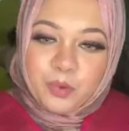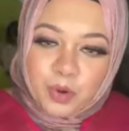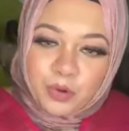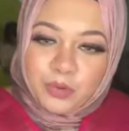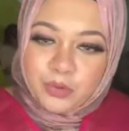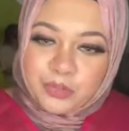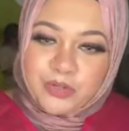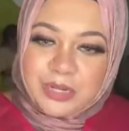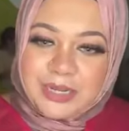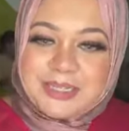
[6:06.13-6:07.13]
বউ লুক
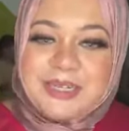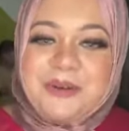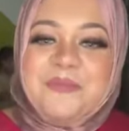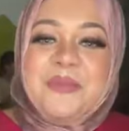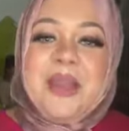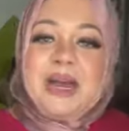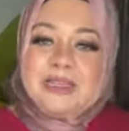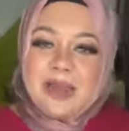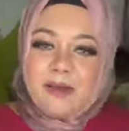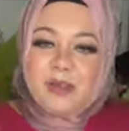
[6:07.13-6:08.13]
চলে আসে
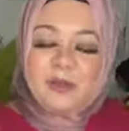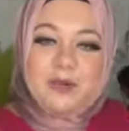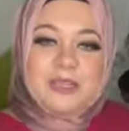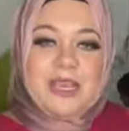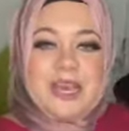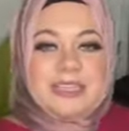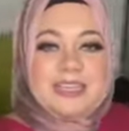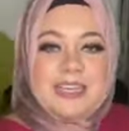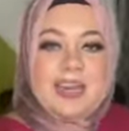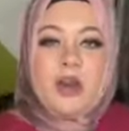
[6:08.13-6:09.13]
আসসালাম আলাইকুম রোজি
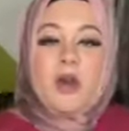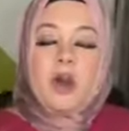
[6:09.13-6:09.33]
আন্টি